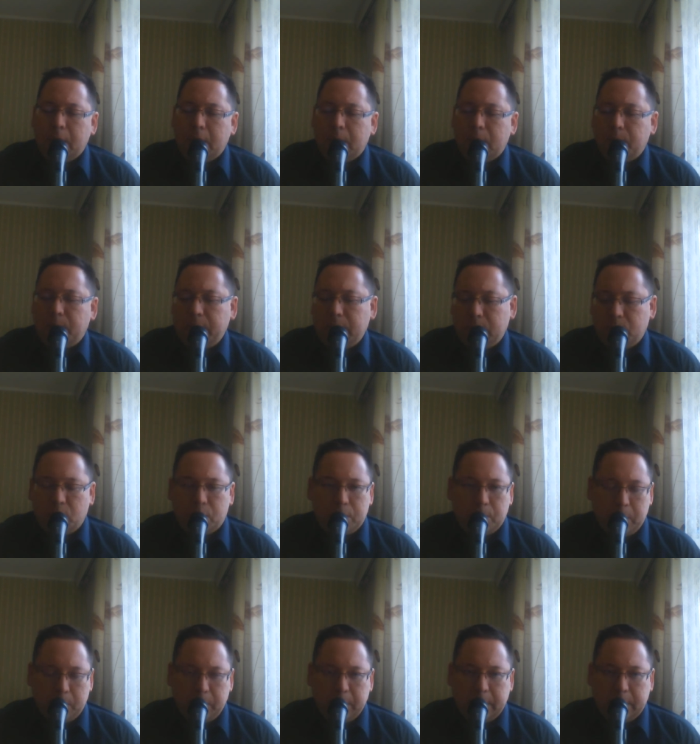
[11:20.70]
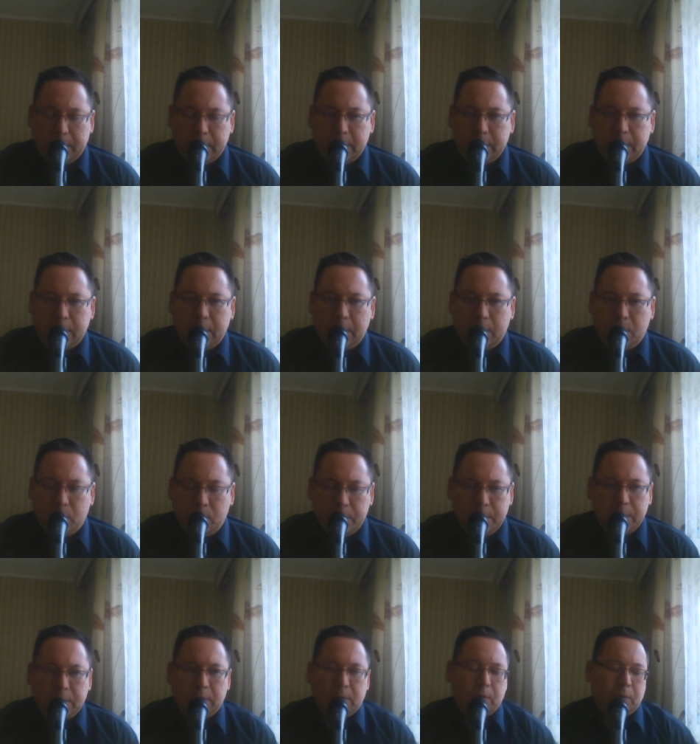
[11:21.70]
Мы не можем опираться на
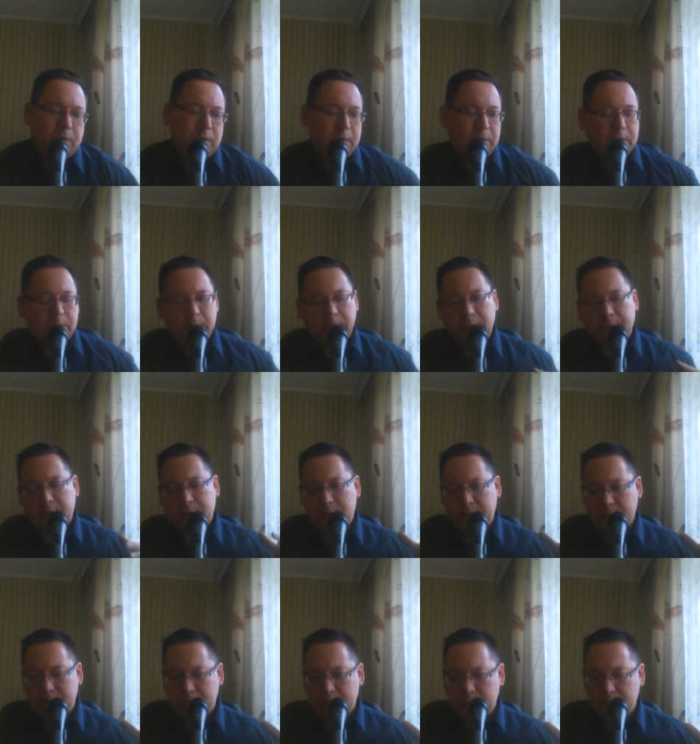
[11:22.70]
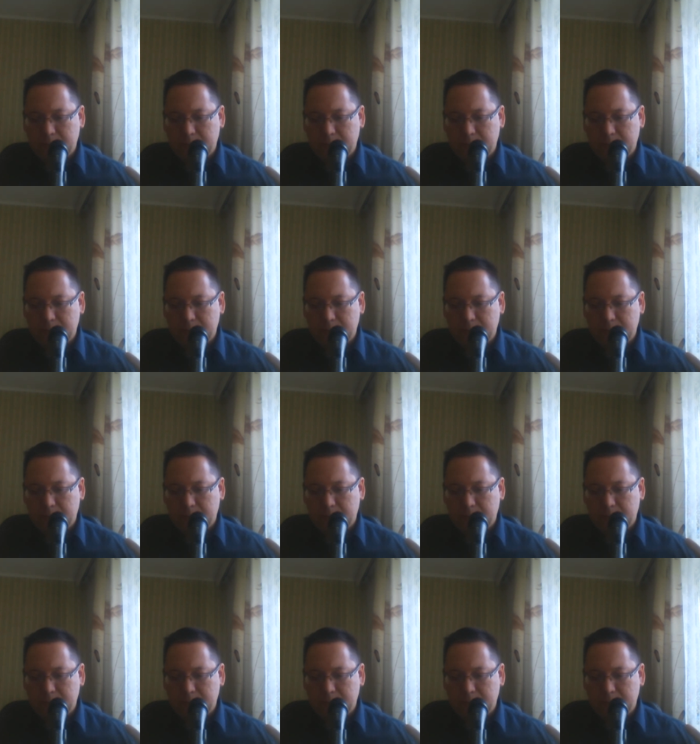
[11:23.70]
эмоции, то есть если